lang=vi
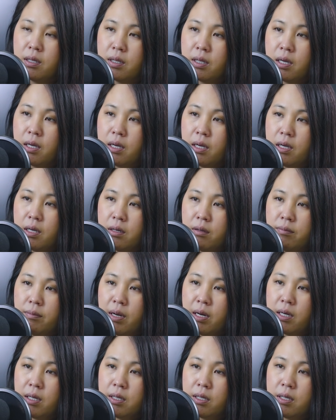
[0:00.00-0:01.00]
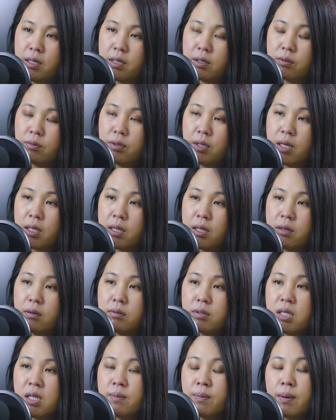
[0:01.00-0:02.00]
chị ư mà li cũng nhớ theo
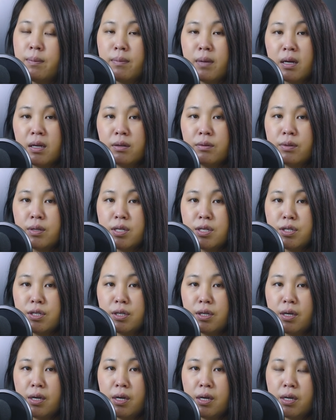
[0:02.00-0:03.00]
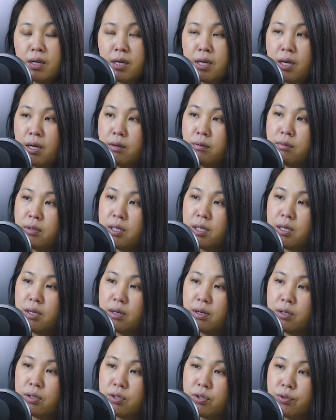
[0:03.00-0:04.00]
của chị bên mà li ấy xia kia lúc đấy chị
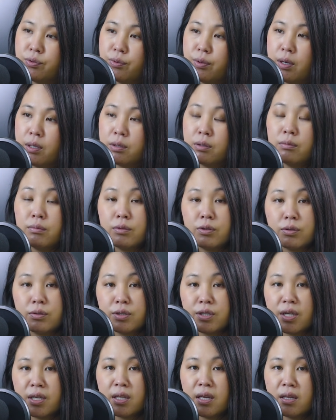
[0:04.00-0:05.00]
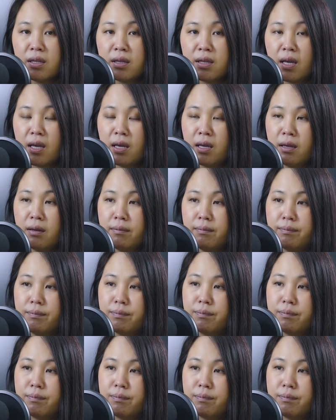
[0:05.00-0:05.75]
là chùa tôi muốn đồ xa thấy tê